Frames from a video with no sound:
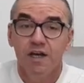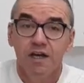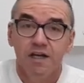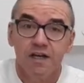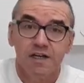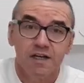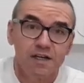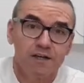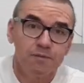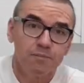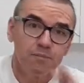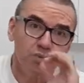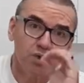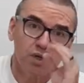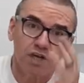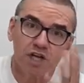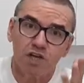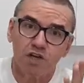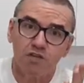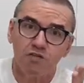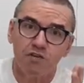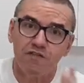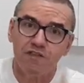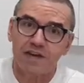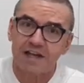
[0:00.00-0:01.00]
Eh, por que, que
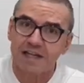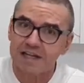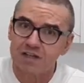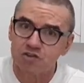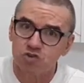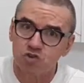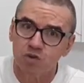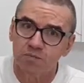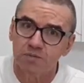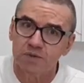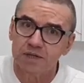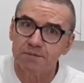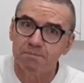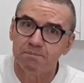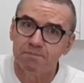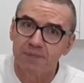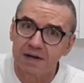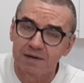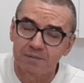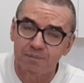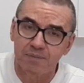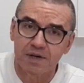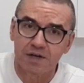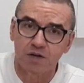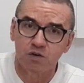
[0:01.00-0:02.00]
eu vou falar sobre
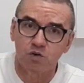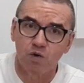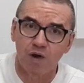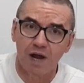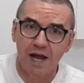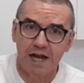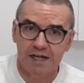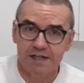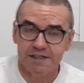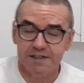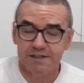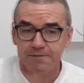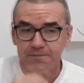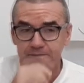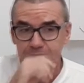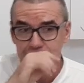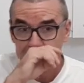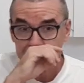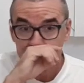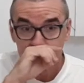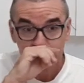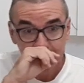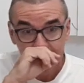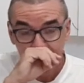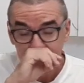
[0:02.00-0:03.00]
bumper guard?
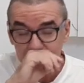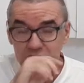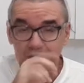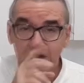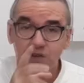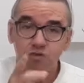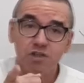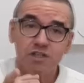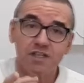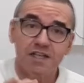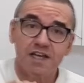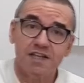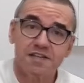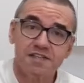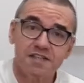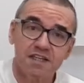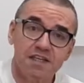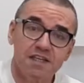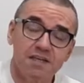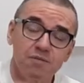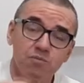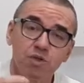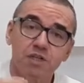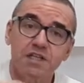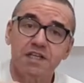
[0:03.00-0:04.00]
O que acontece é
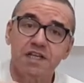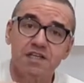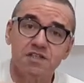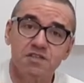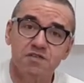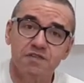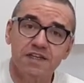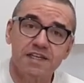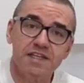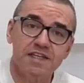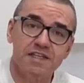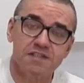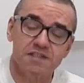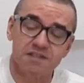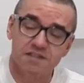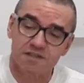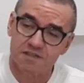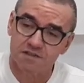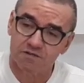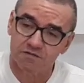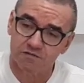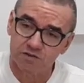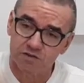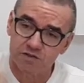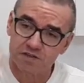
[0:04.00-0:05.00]
que muitas
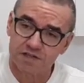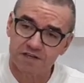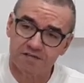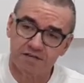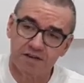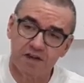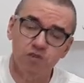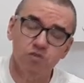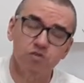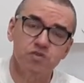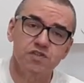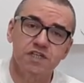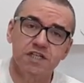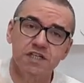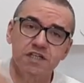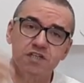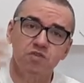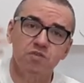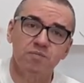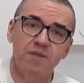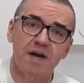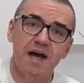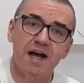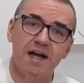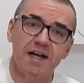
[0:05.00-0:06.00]
vezes você vai usando
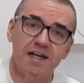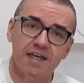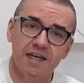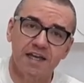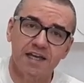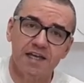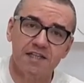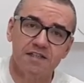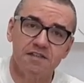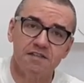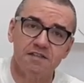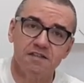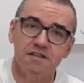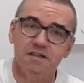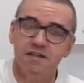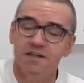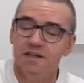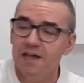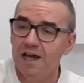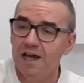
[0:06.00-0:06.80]
uma raquete,